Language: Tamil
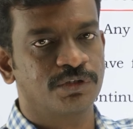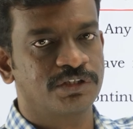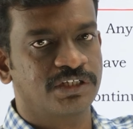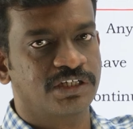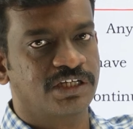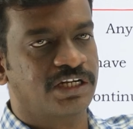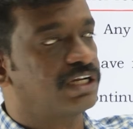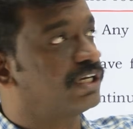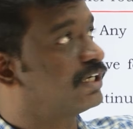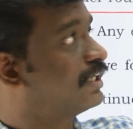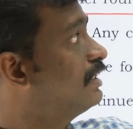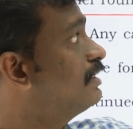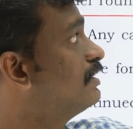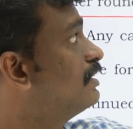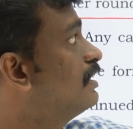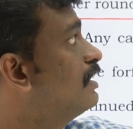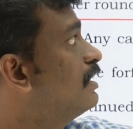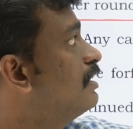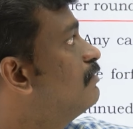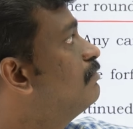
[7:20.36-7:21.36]
கொடுத்துருக்குறாங்க
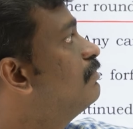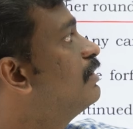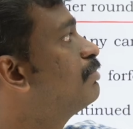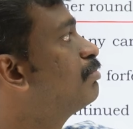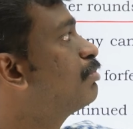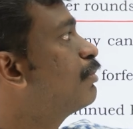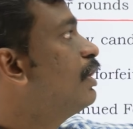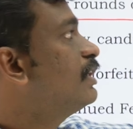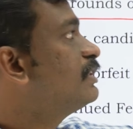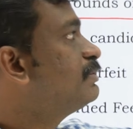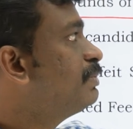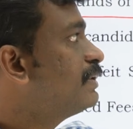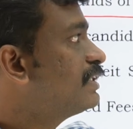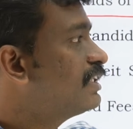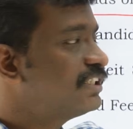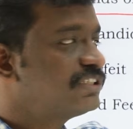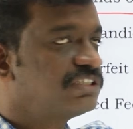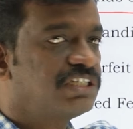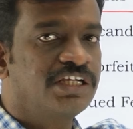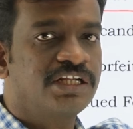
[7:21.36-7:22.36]
பட்
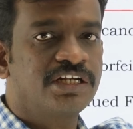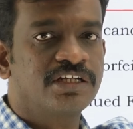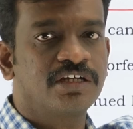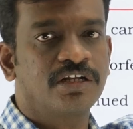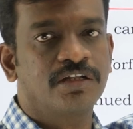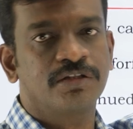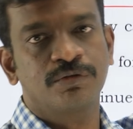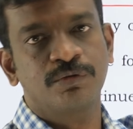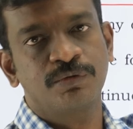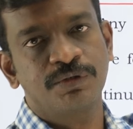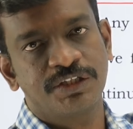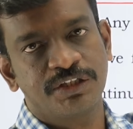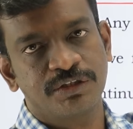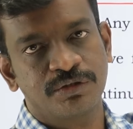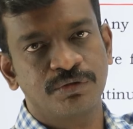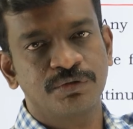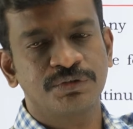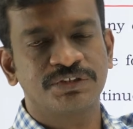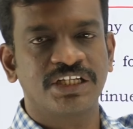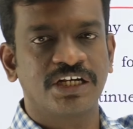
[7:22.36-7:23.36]
ப்ராஸ்பெக்டஸில் இருக்கிறதுக்கும்
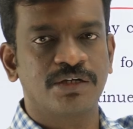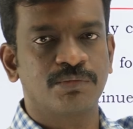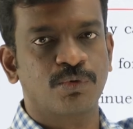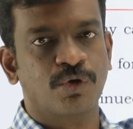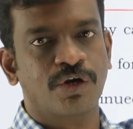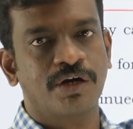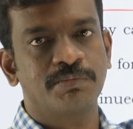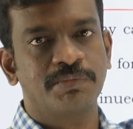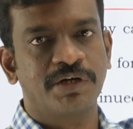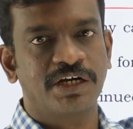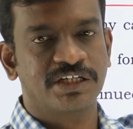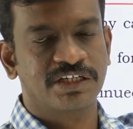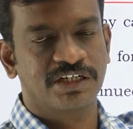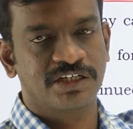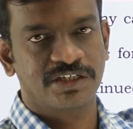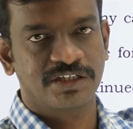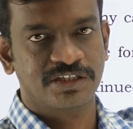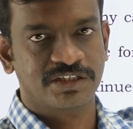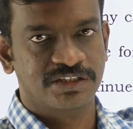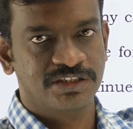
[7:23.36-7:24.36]
இதுக்கும் சில
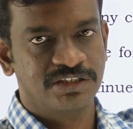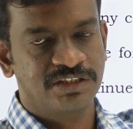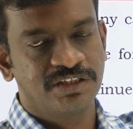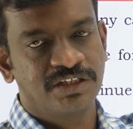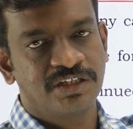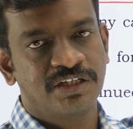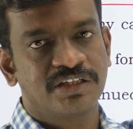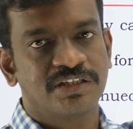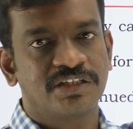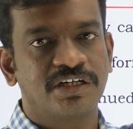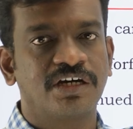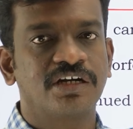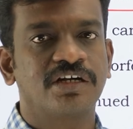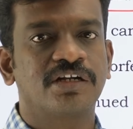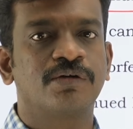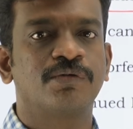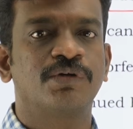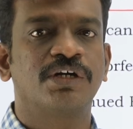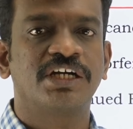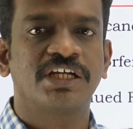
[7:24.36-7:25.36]
முரண்பாடுகள் இருக்குது தேர்ட்
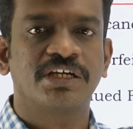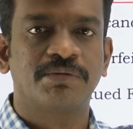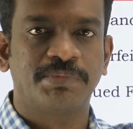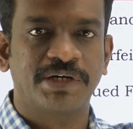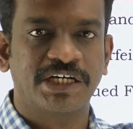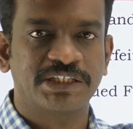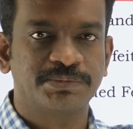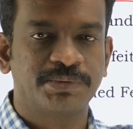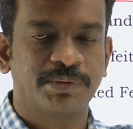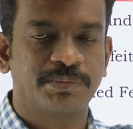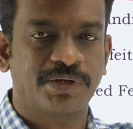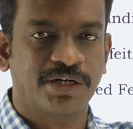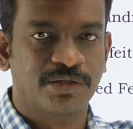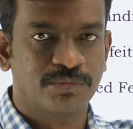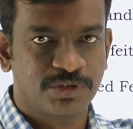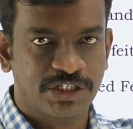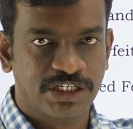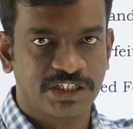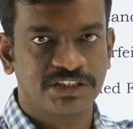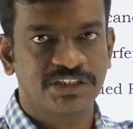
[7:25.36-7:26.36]
ரவுண்டில் நீங்கள் பார்ட்டிசிபேட் பண்ண
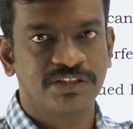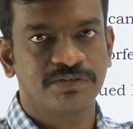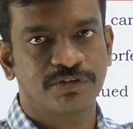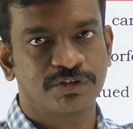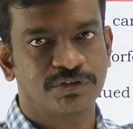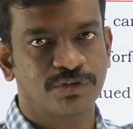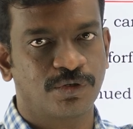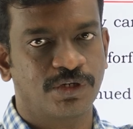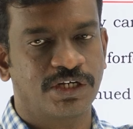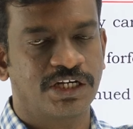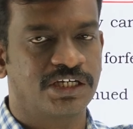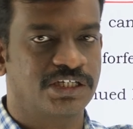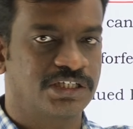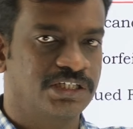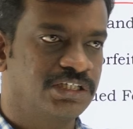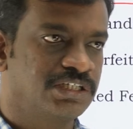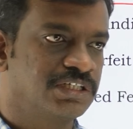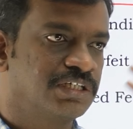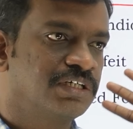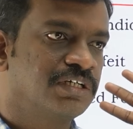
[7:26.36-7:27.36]
முடியாதுன்னு இவங்க சொல்கிறாங்க
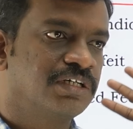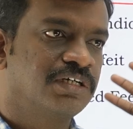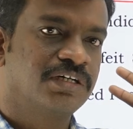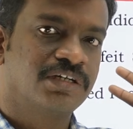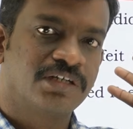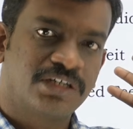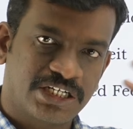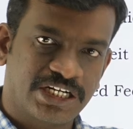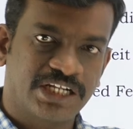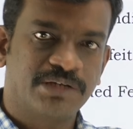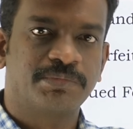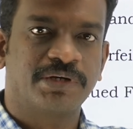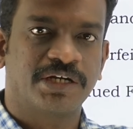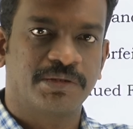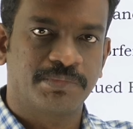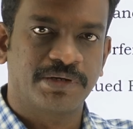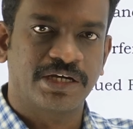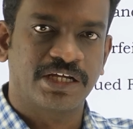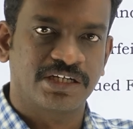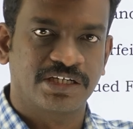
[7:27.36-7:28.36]
ட்ரை
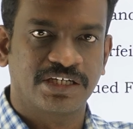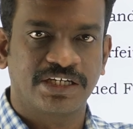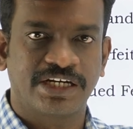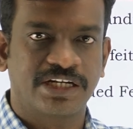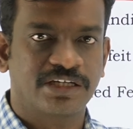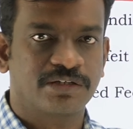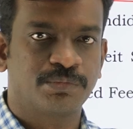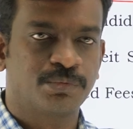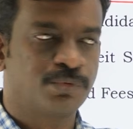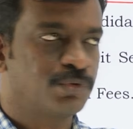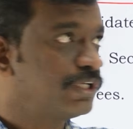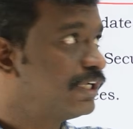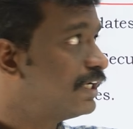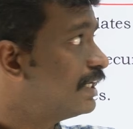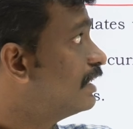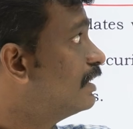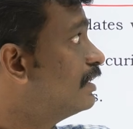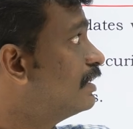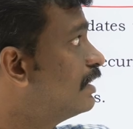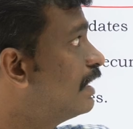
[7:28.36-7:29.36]
பண்ணி பாருங்கள் எனக்கு
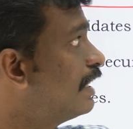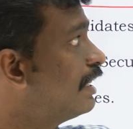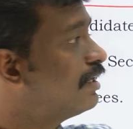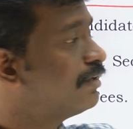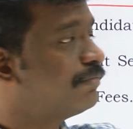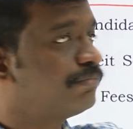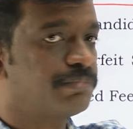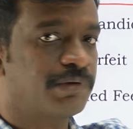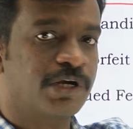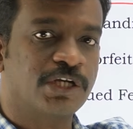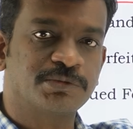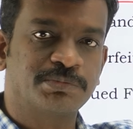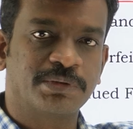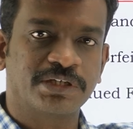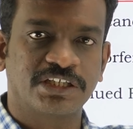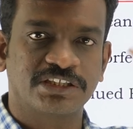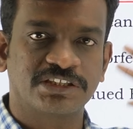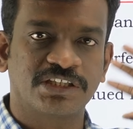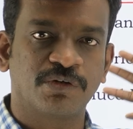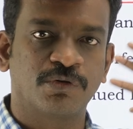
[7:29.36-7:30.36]
புரியல இது ஏன்னா
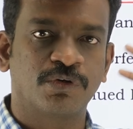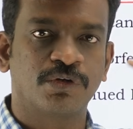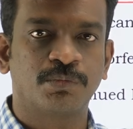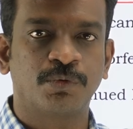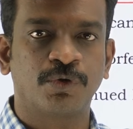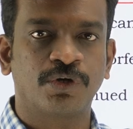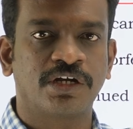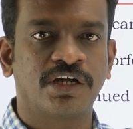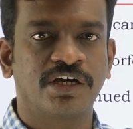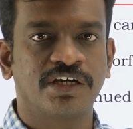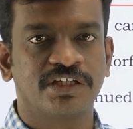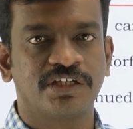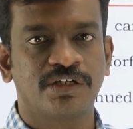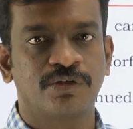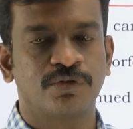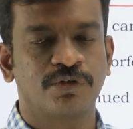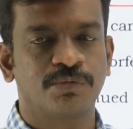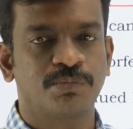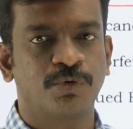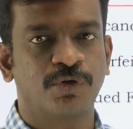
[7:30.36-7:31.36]
ப்ராஸ்பெக்டஸில் ஒன்று போடுறான் இதில்
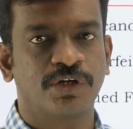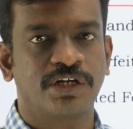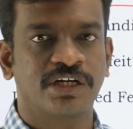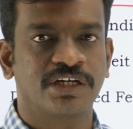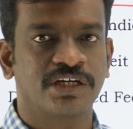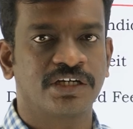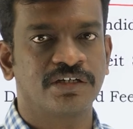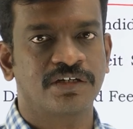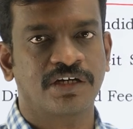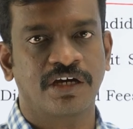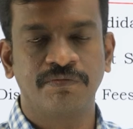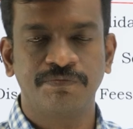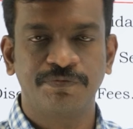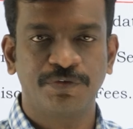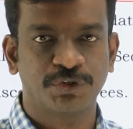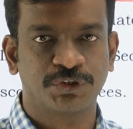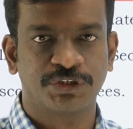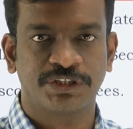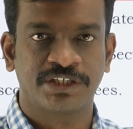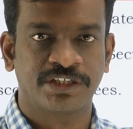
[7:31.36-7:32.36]
ஒன்று போடுறாங்க
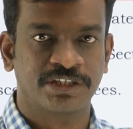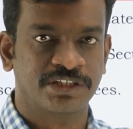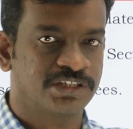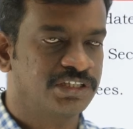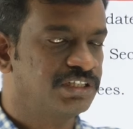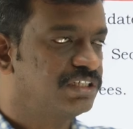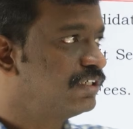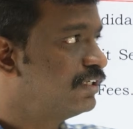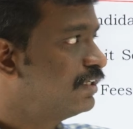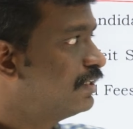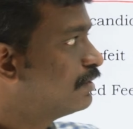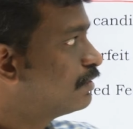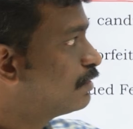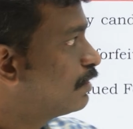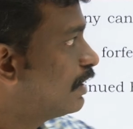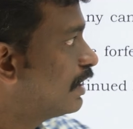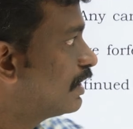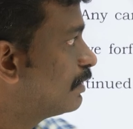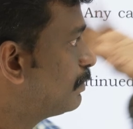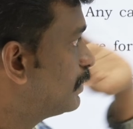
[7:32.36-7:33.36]
கன்ஃபியூஷன் இருக்குது ஸோ
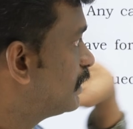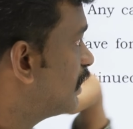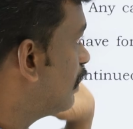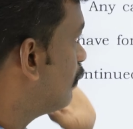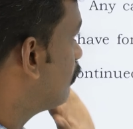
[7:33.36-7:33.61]
அதை பற்றி